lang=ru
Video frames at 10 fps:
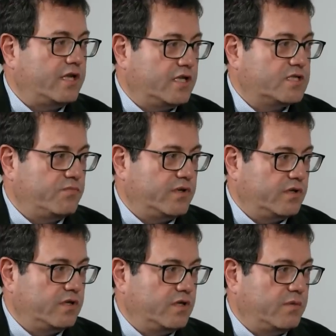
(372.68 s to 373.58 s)
Донецк
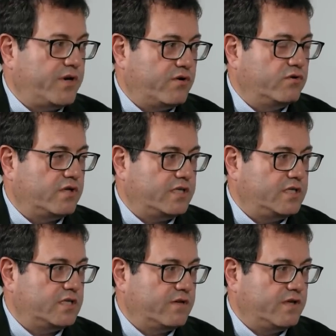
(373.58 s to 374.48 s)
был на приход
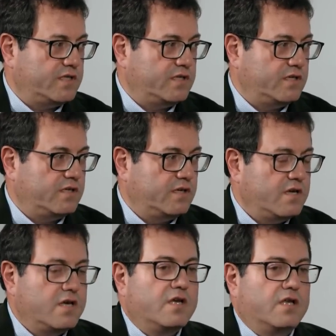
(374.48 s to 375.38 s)
российских властей?
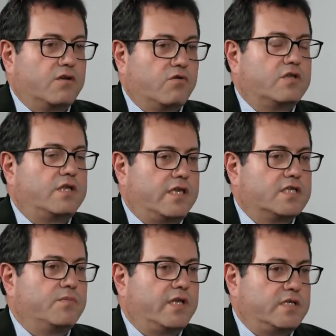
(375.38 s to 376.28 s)
Город
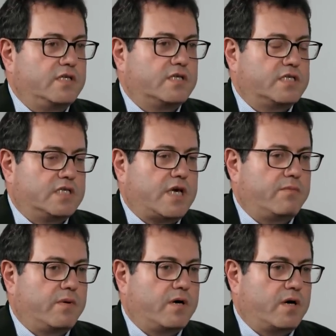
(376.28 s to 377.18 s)
Донец был один из
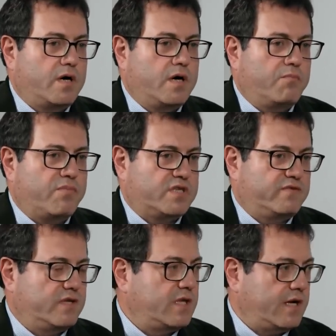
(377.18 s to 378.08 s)
самых э,
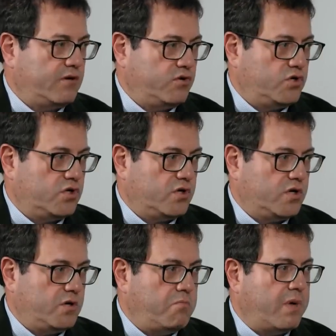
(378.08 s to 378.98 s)

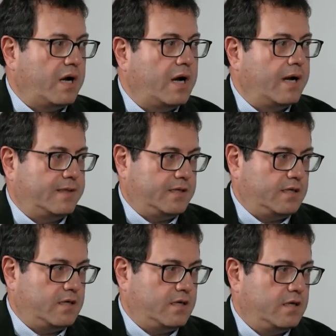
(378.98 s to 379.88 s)
процветающих,
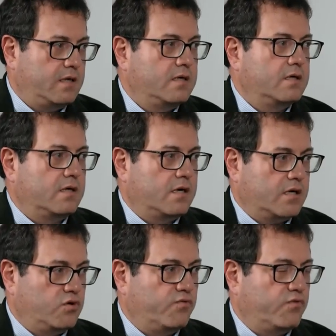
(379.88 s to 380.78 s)
богатых
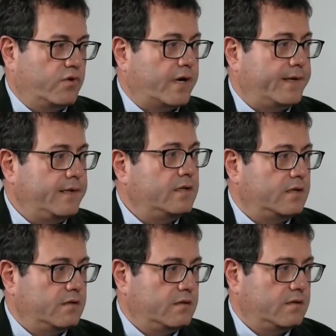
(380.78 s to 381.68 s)
городов Украины.